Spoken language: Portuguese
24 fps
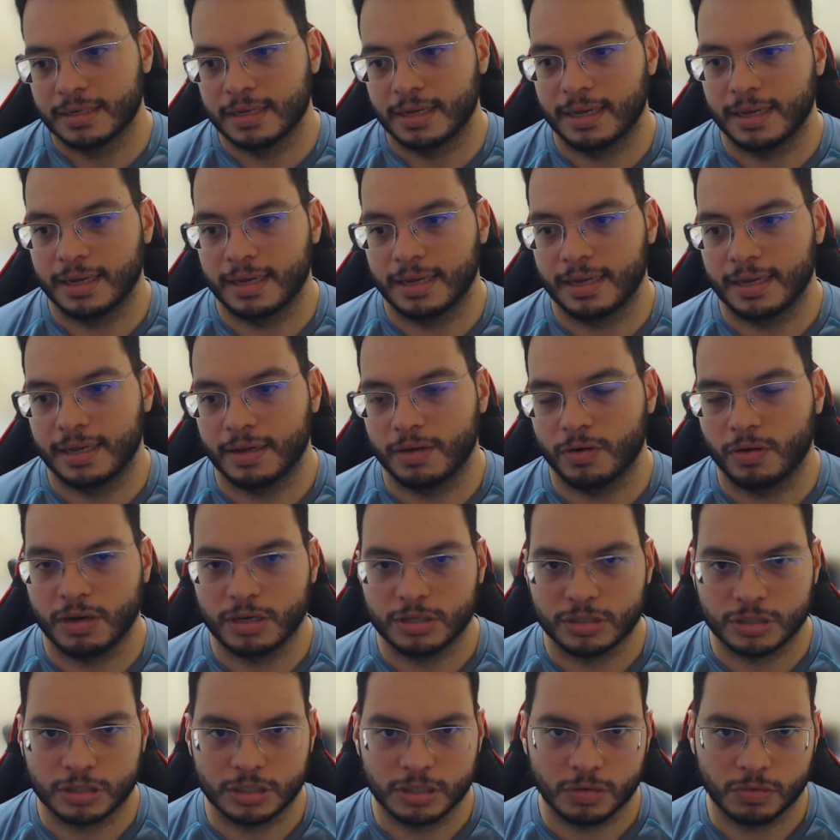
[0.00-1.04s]
É, eu
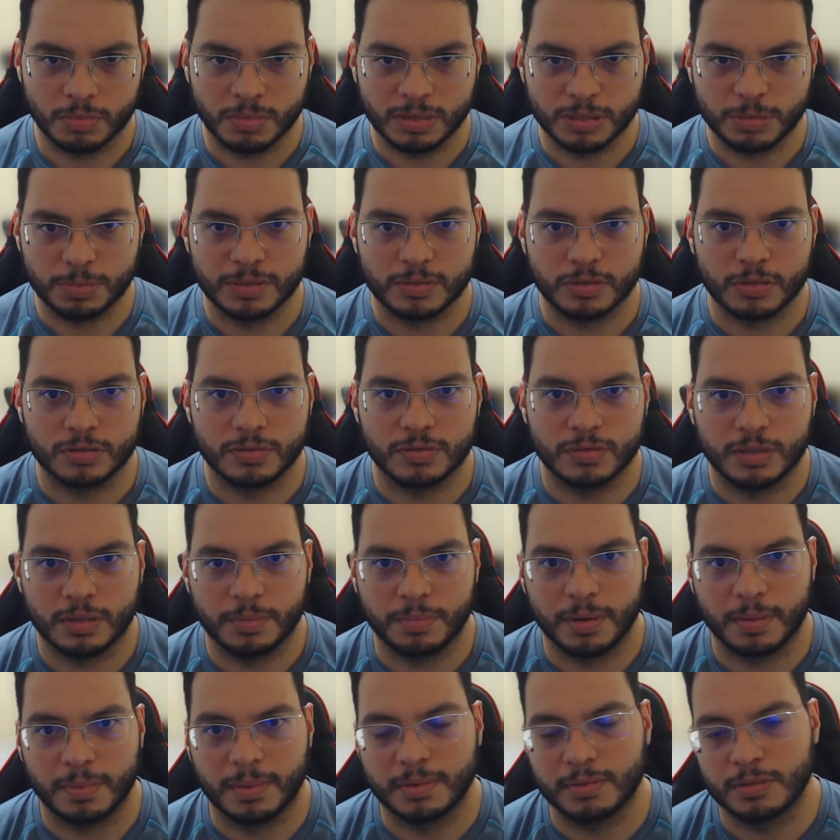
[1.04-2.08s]
acho que algumas pessoas vão ter
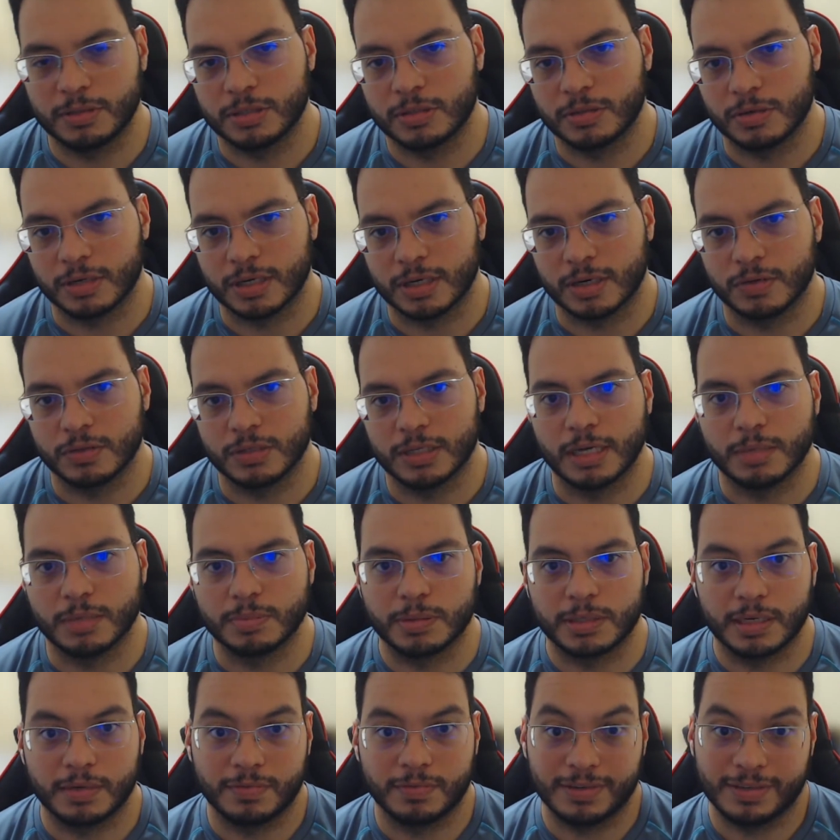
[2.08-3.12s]
problemas de trocar a unidade
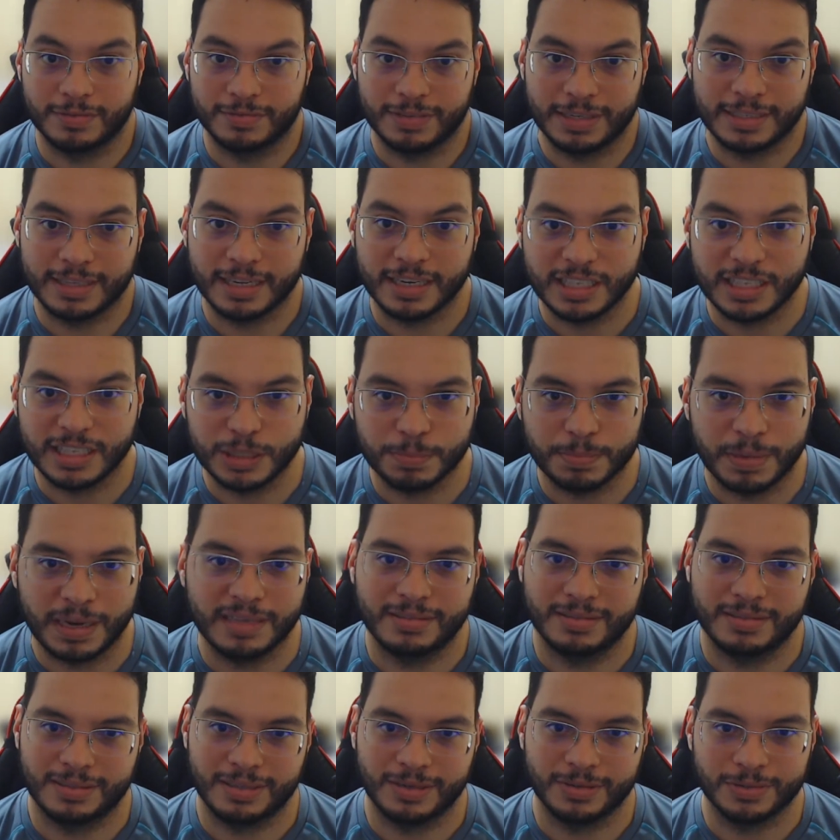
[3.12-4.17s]
porque não vai ter
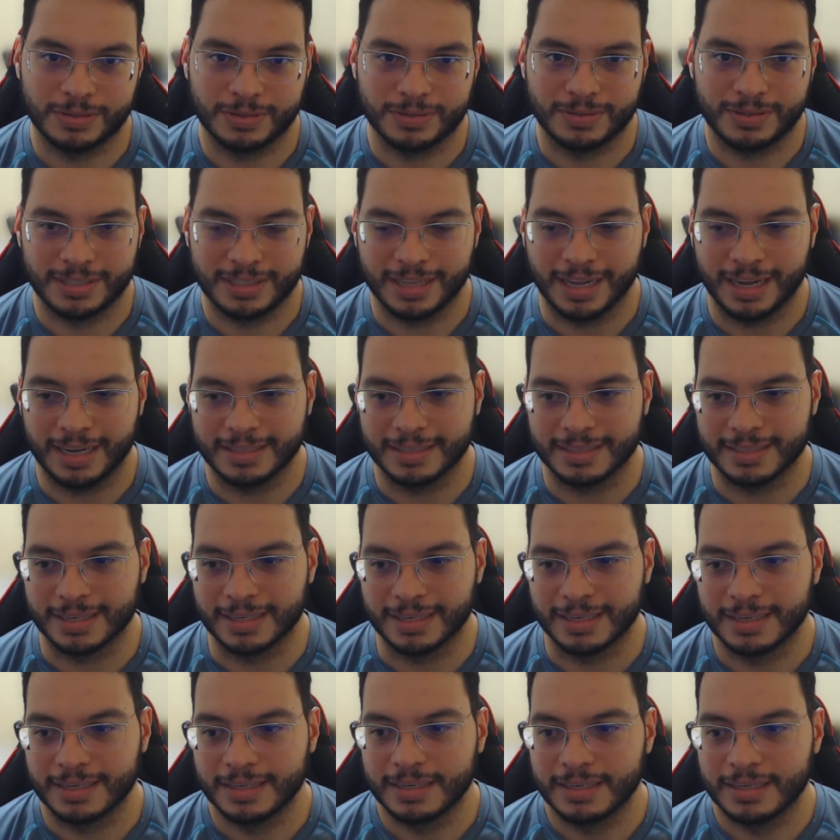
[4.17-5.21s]
espaço na outra unidade,
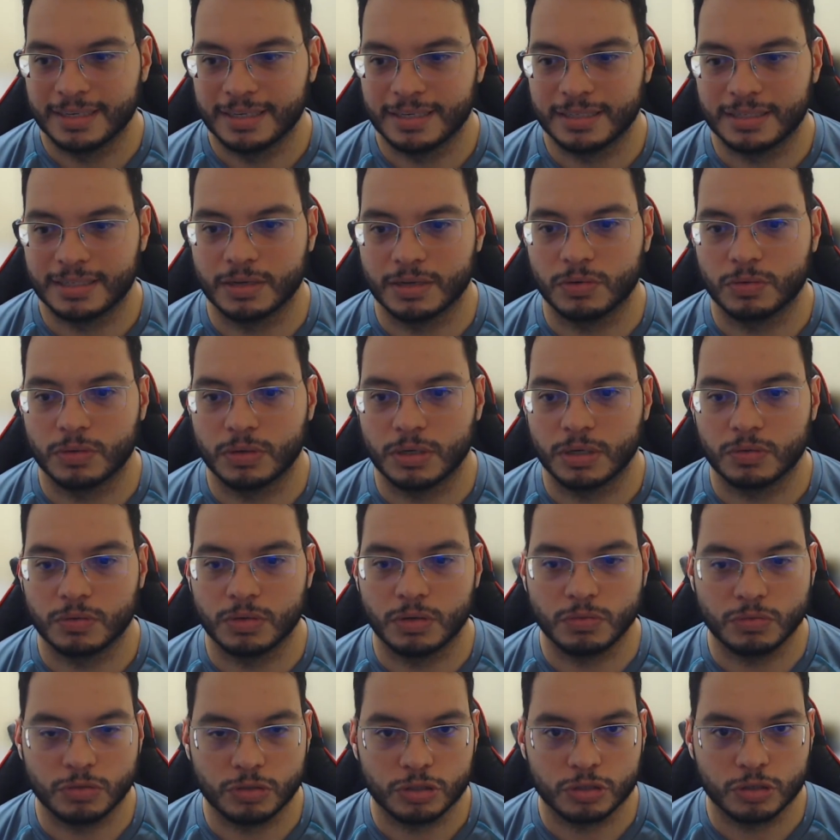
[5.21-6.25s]
né? Então eu
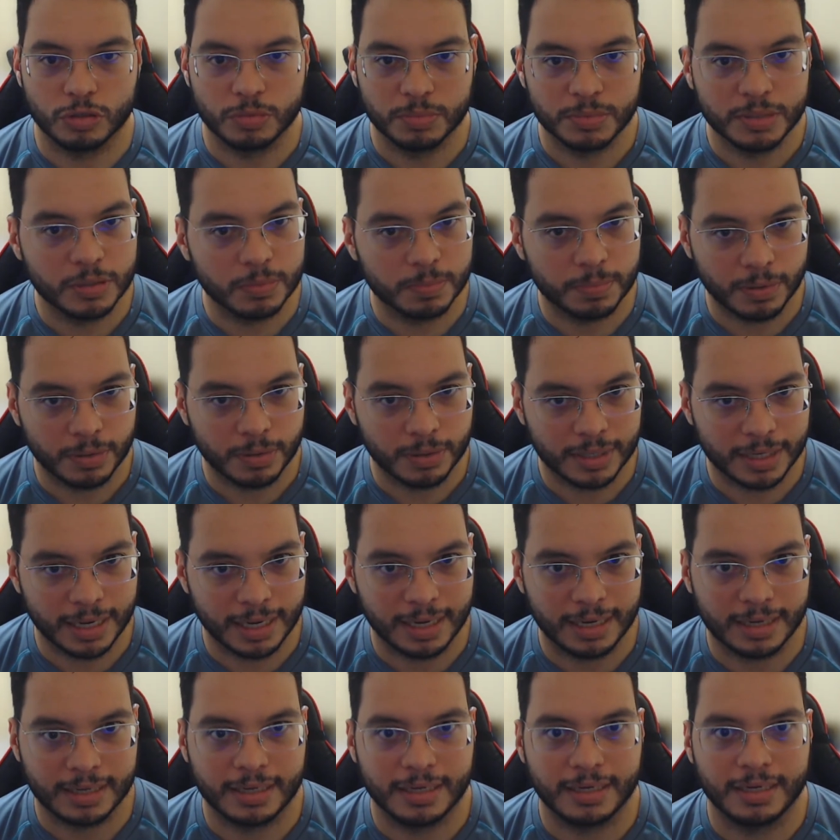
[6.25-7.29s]
não descobri o
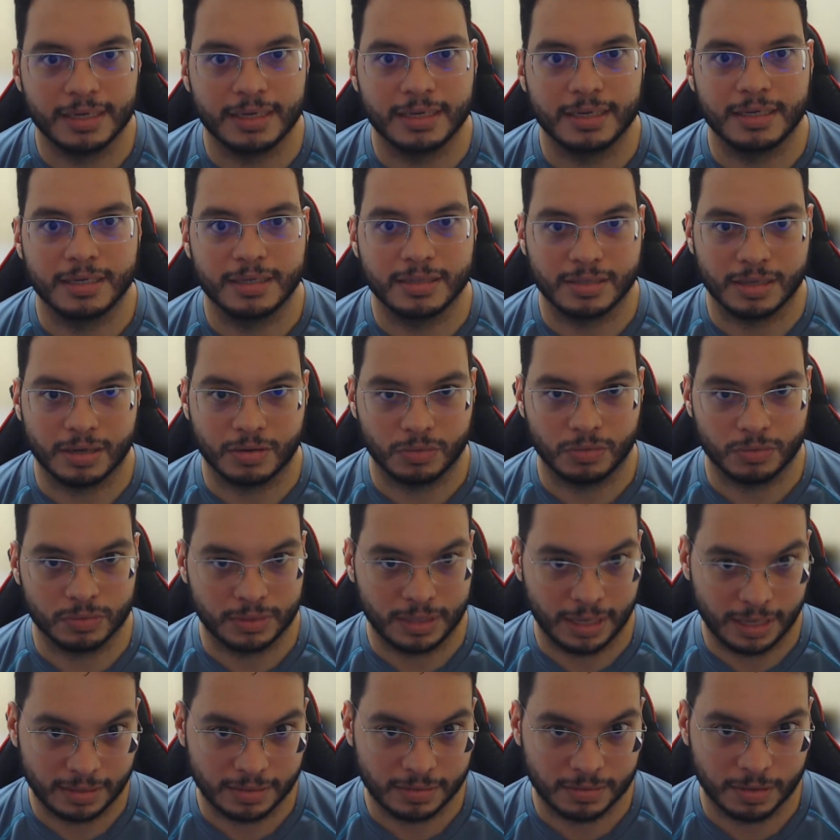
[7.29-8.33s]
porquê que isso acontece no